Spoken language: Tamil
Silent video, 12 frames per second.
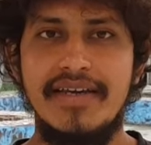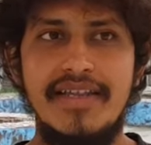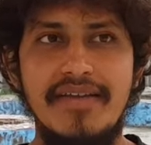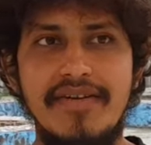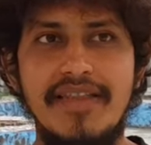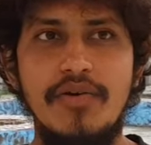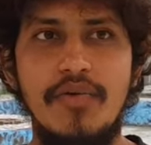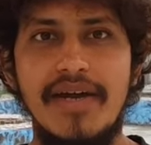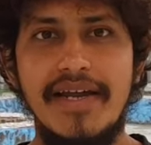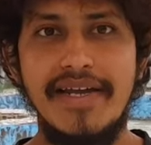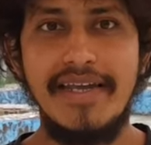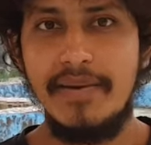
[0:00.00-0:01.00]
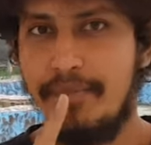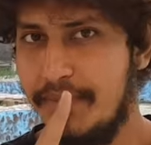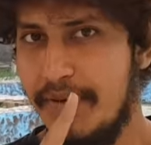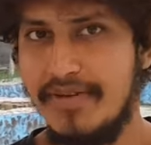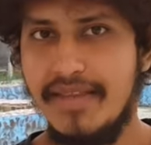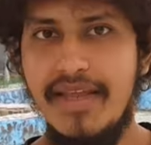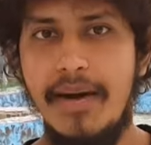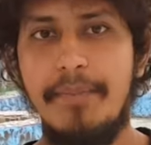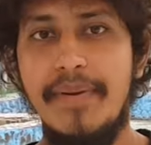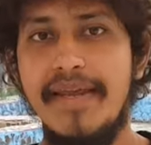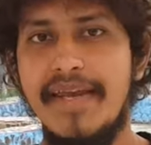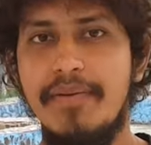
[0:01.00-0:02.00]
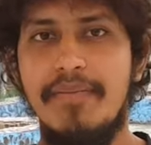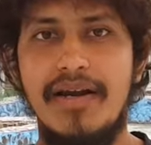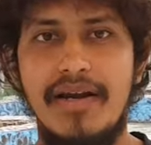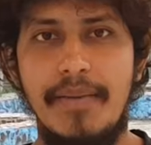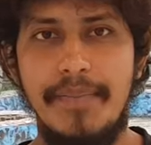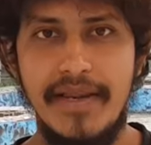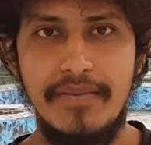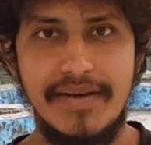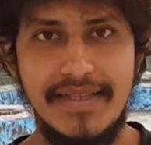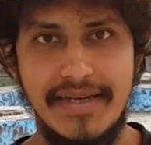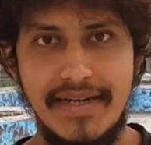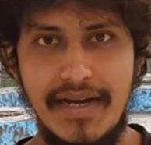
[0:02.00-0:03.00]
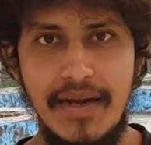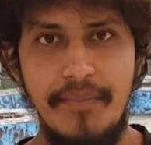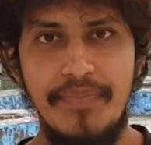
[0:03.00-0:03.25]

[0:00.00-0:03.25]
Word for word: இது வந்து உங்களுக்கு எப்போ வந்து அப்ளிகேபிள் அப்படின்னு பார்த்தீங்கன்னா